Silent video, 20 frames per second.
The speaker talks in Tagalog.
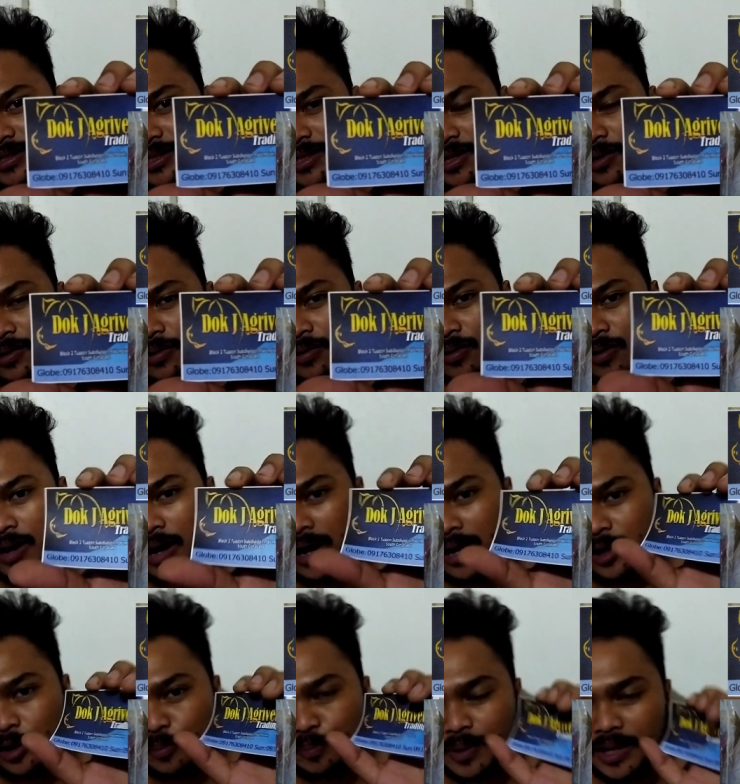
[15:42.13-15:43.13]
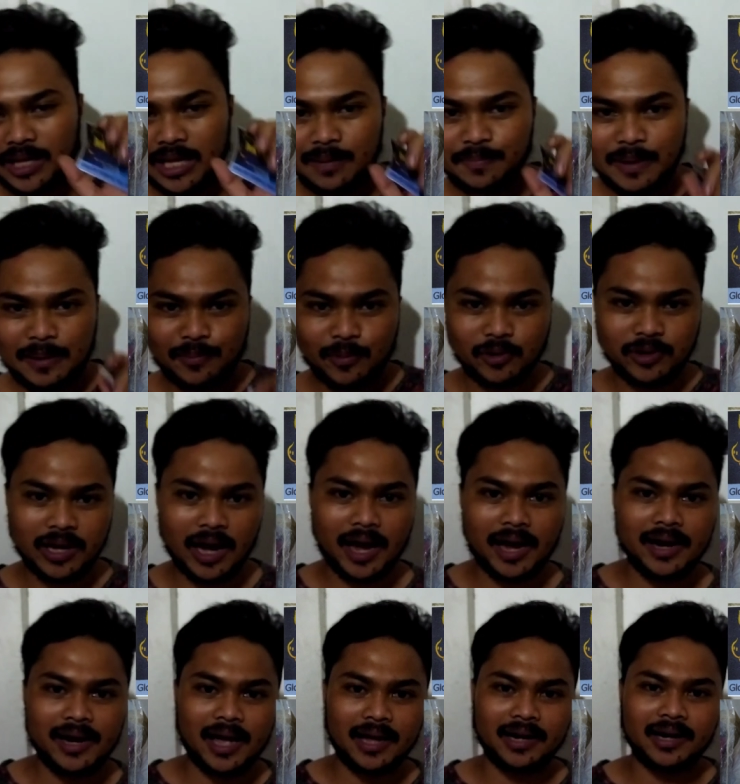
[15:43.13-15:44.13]
So, uh, yung PDP po
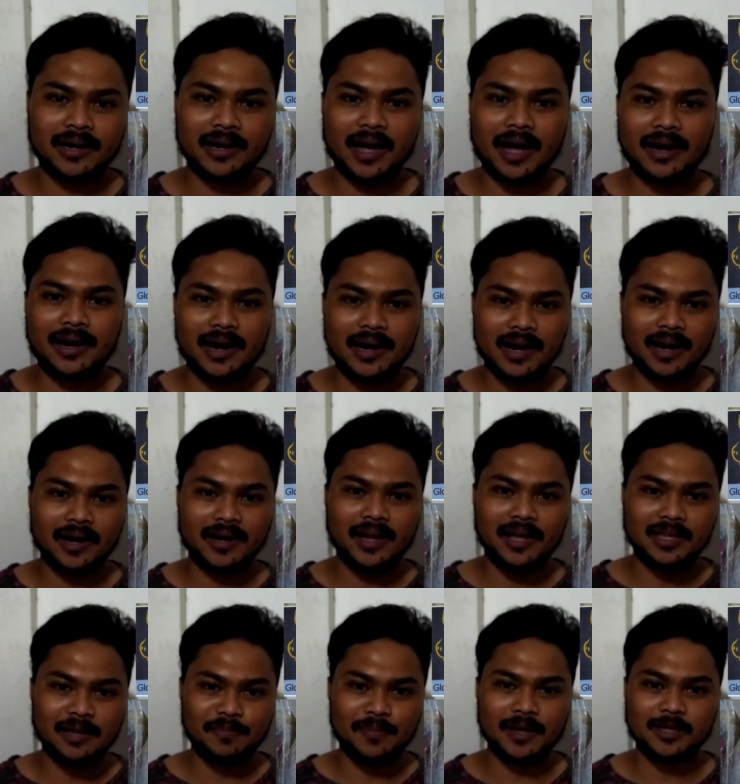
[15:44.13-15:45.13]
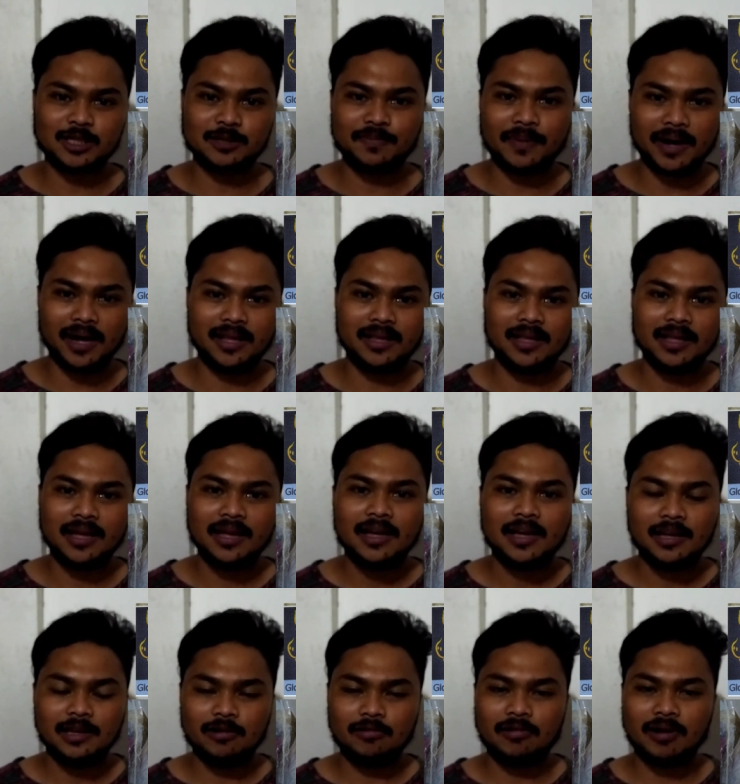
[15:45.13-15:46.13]
niya ay 900, 980 ah, pesos pa rin
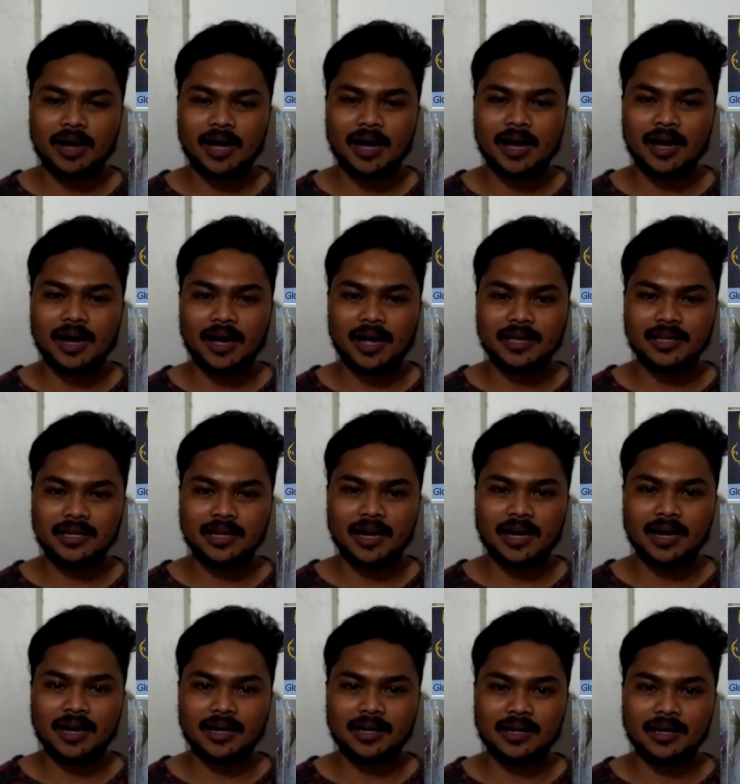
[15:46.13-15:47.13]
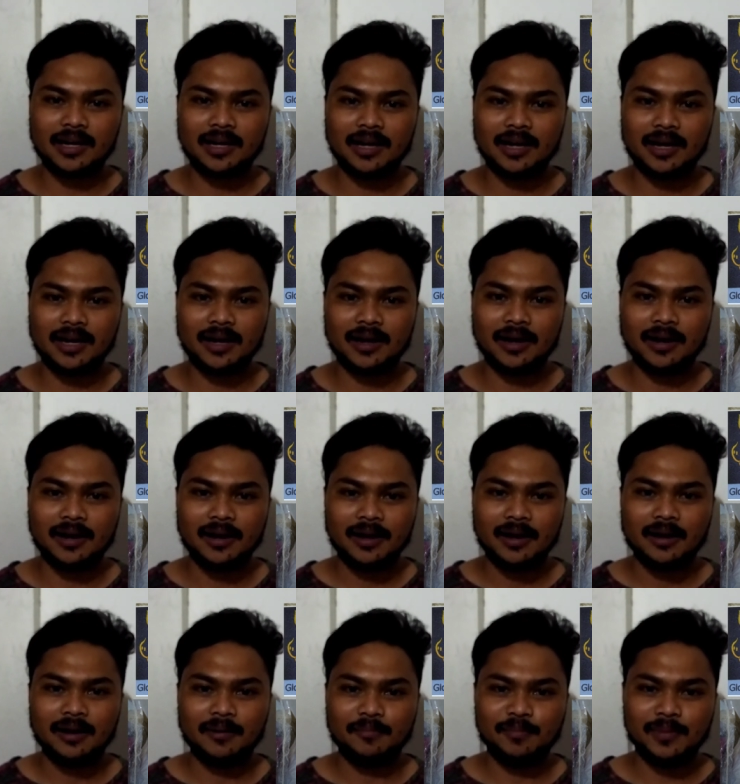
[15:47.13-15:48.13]
yung uh, kanyang uh,
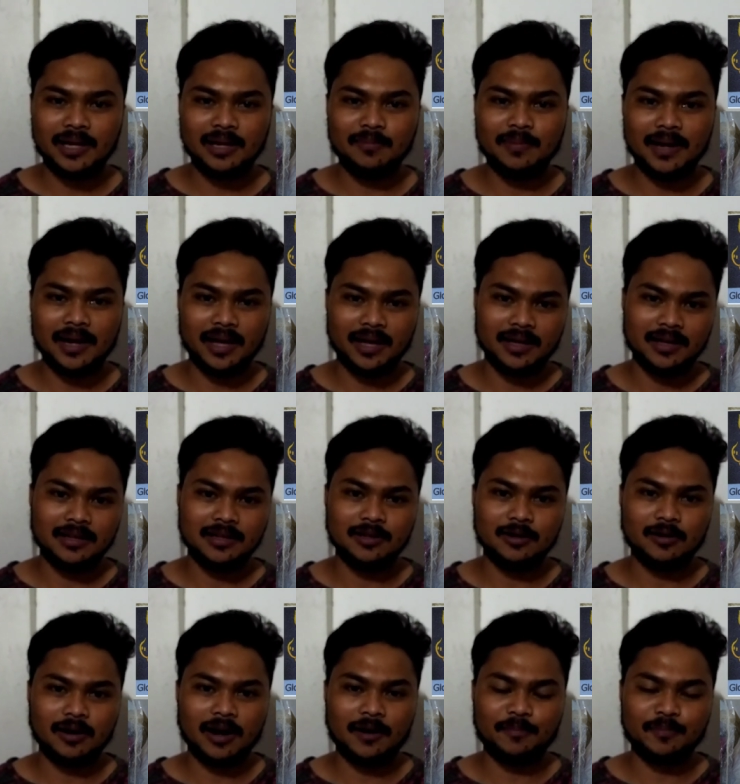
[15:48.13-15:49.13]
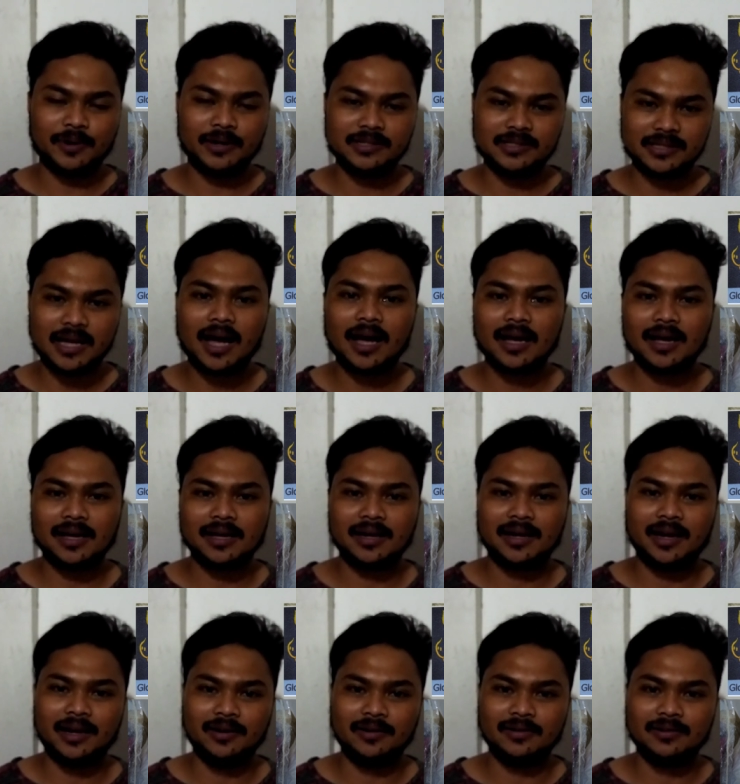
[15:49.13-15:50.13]
binibili, yung uh, per sap.
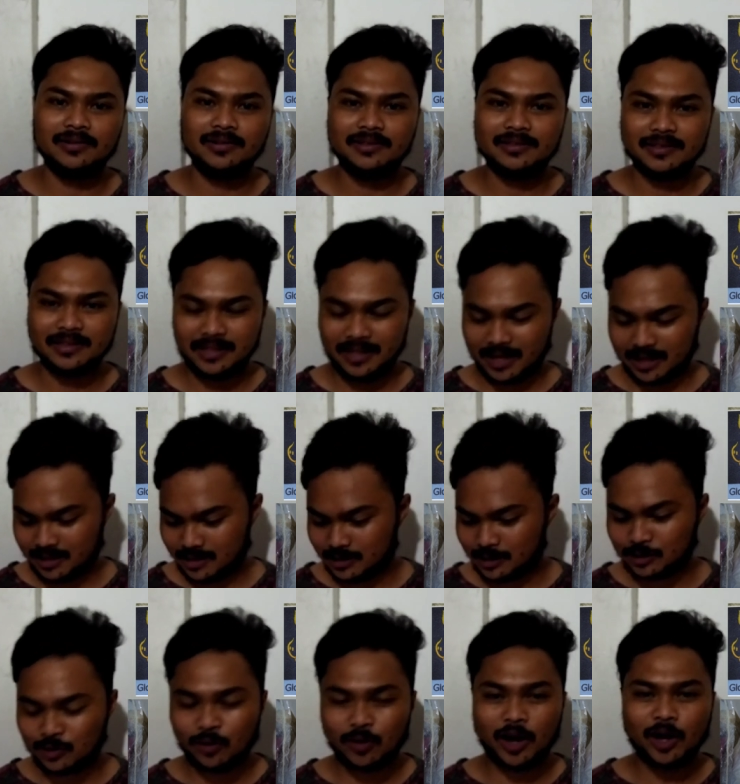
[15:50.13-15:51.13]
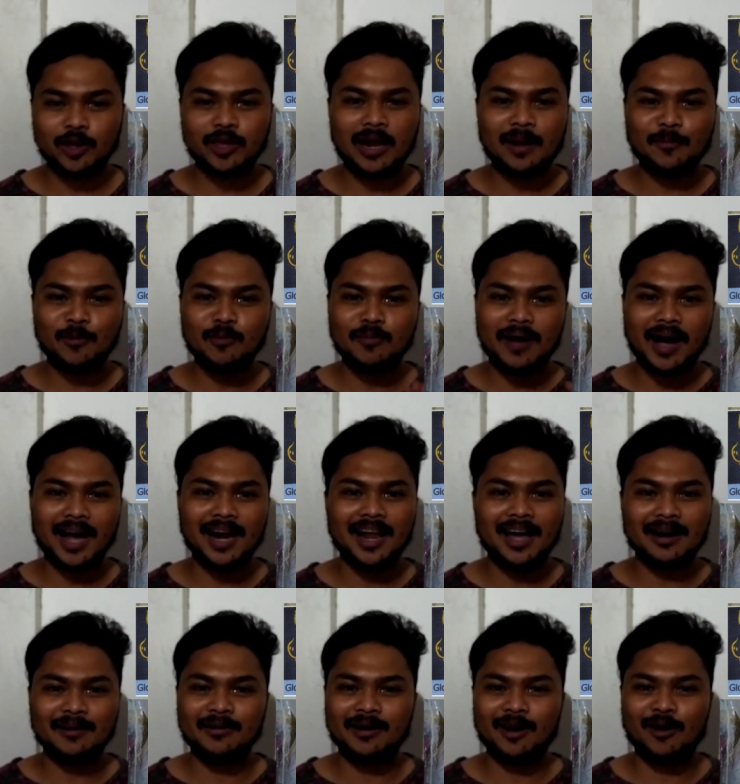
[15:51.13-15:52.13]
Ano? Yan. So, kayo na lang pong
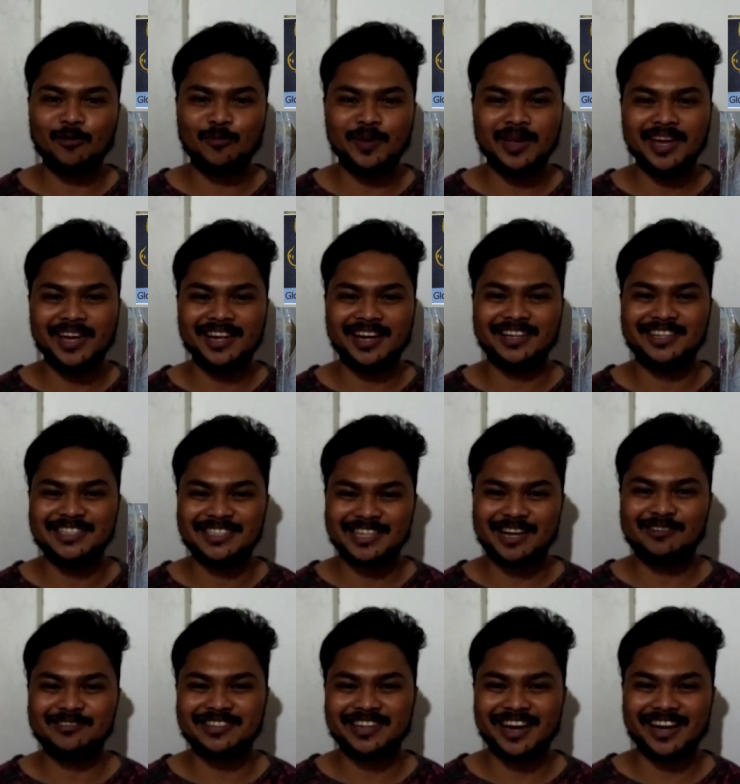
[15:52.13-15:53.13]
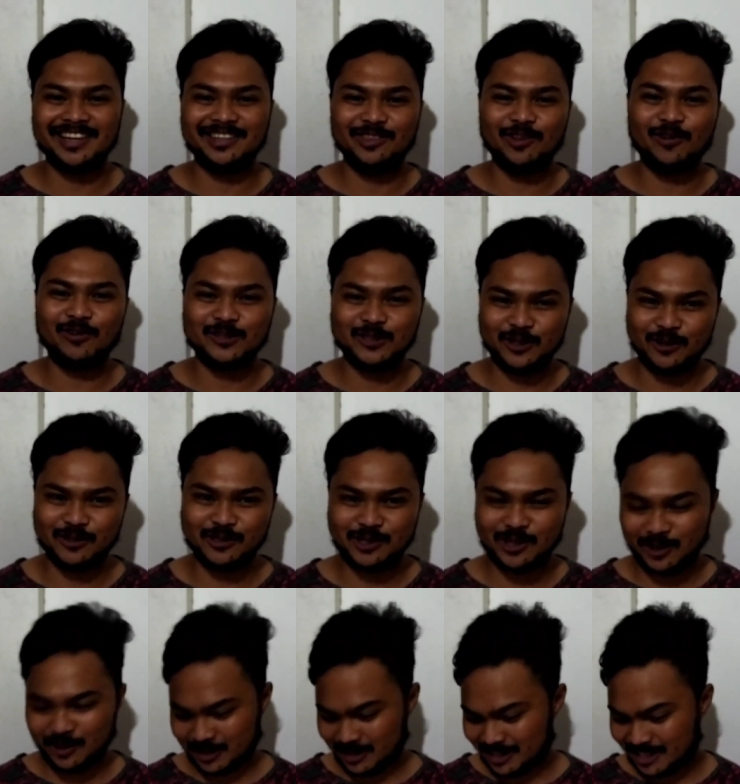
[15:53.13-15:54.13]
bahalang uh, humingi ng discount kay Doc
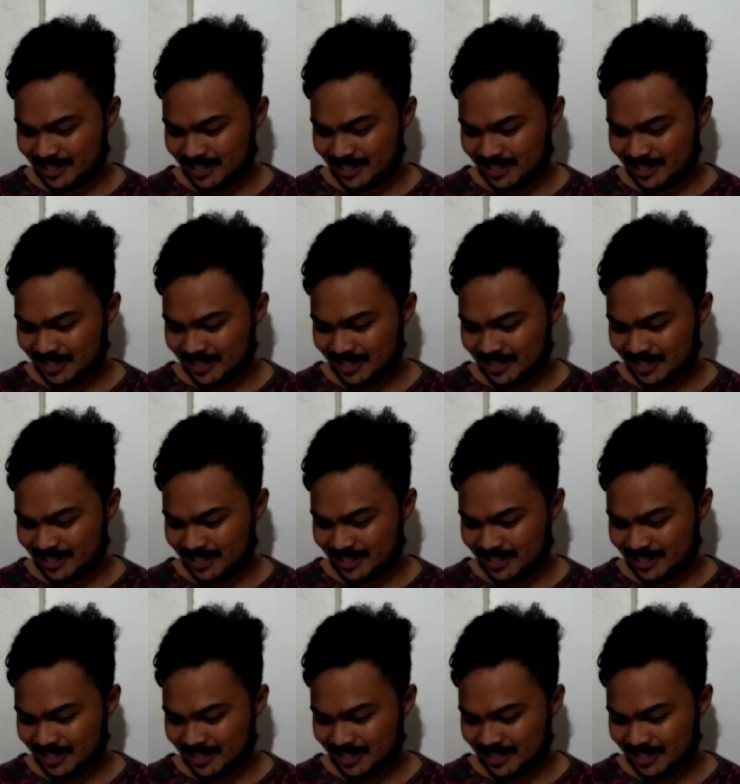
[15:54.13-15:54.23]
Jojo.